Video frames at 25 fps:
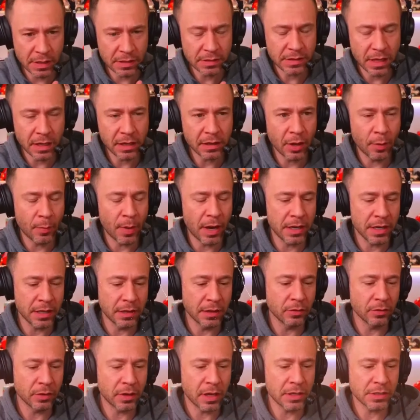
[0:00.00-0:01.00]
têm que dar uma lida no
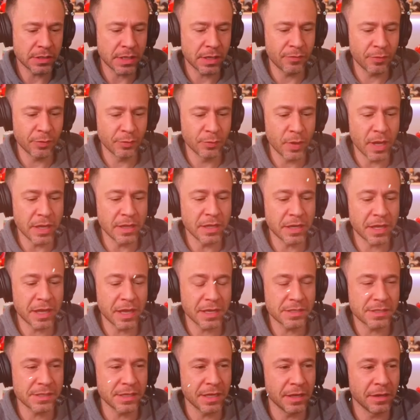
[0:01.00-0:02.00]
que ele escreveu do Hendrick, que é
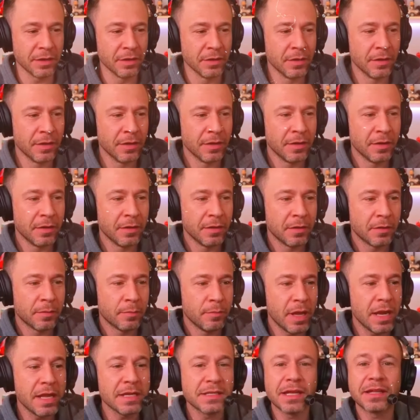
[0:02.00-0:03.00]
assim.
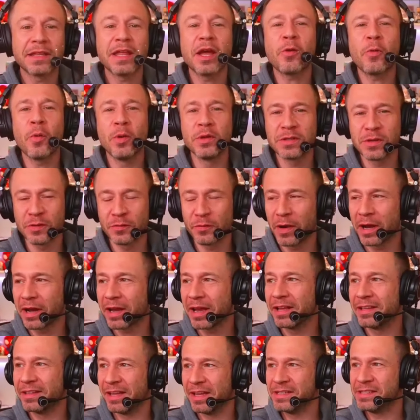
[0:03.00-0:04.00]
Beleza, até quando vão falar que ele
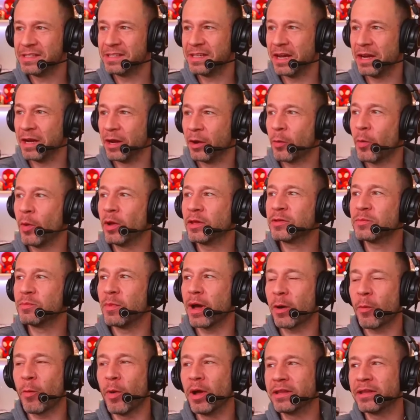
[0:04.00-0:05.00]
tem estrela? Quantos,
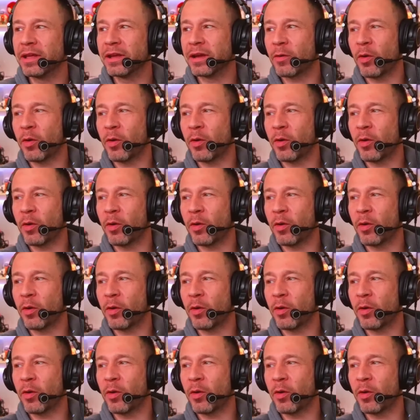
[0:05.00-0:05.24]
quanta